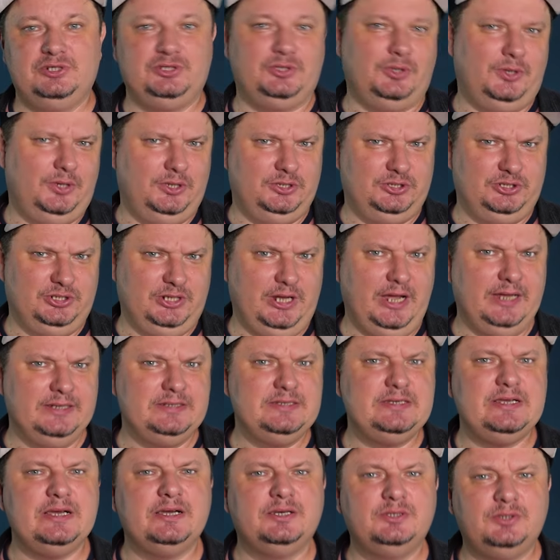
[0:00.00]
Что ж,
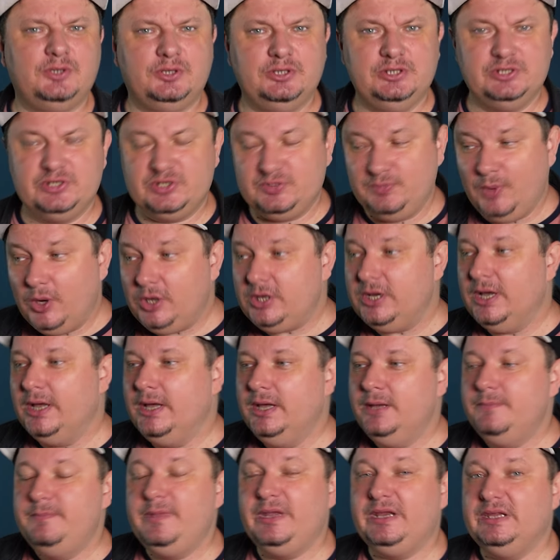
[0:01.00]
от тех, кто не смог,
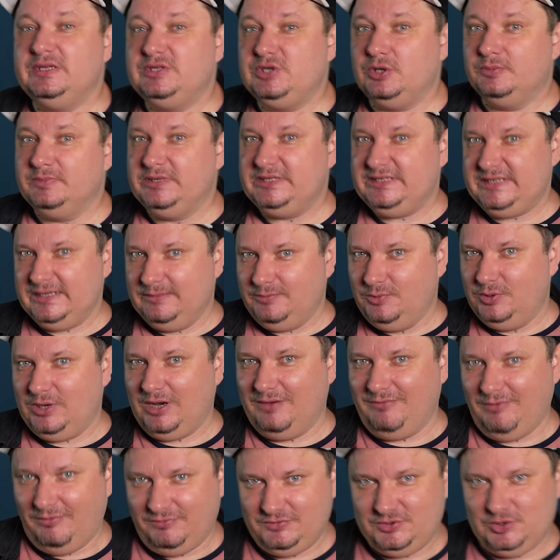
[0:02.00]
перейдем к тем, у
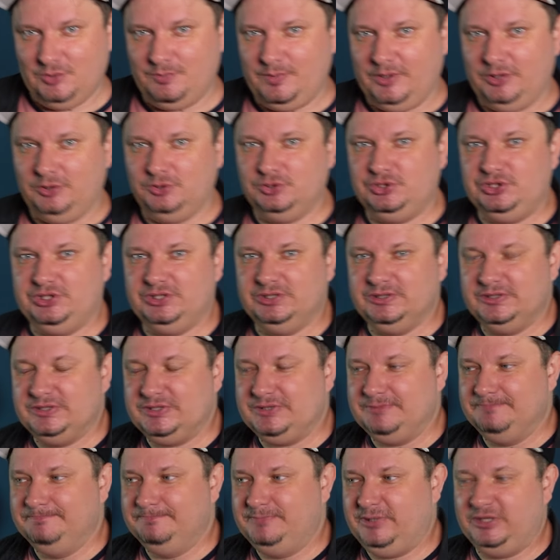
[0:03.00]
кого все
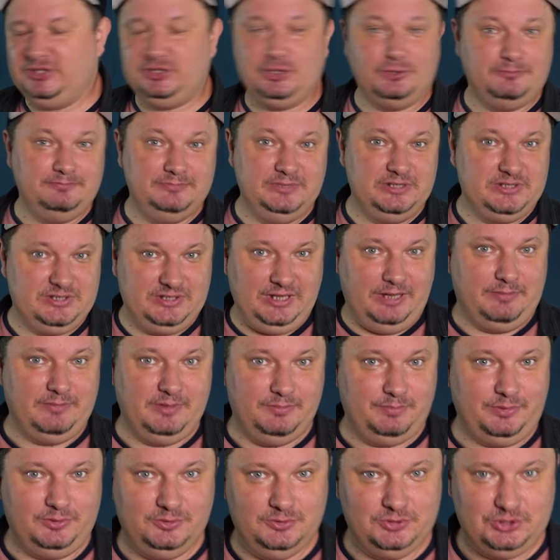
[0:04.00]
получилось. Причем местами
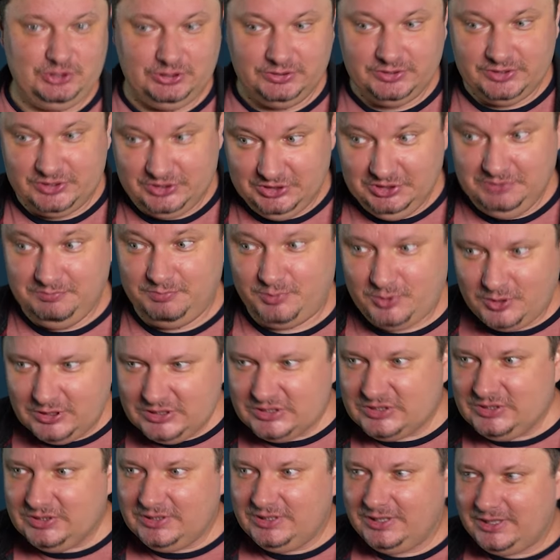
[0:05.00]
получилось не
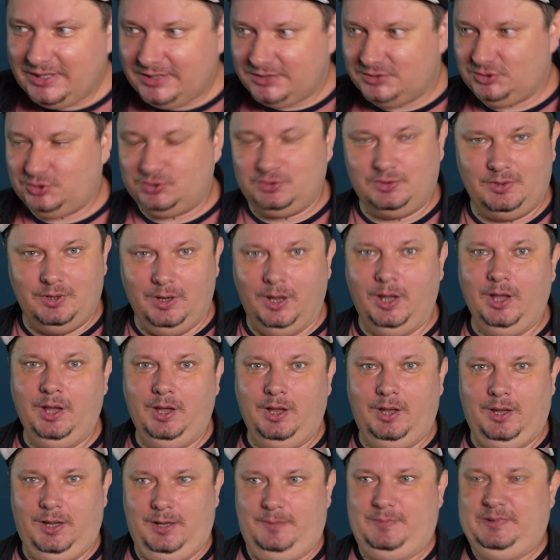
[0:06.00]
просто хорошо,
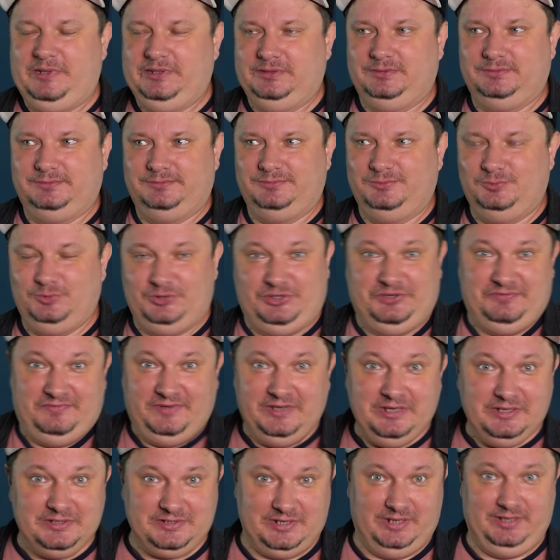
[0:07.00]
а, блин,
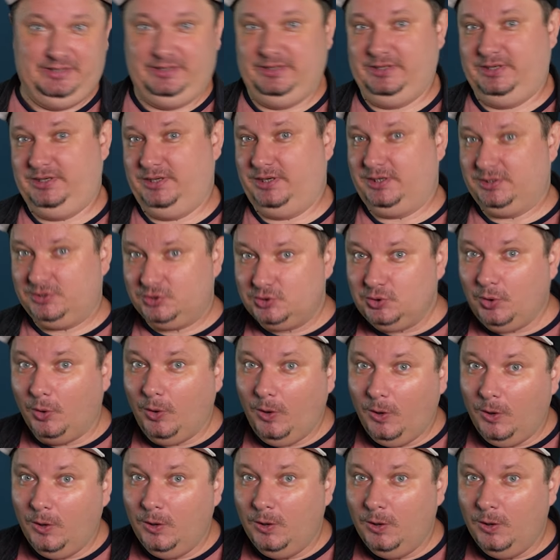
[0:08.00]
удивительно хорошо.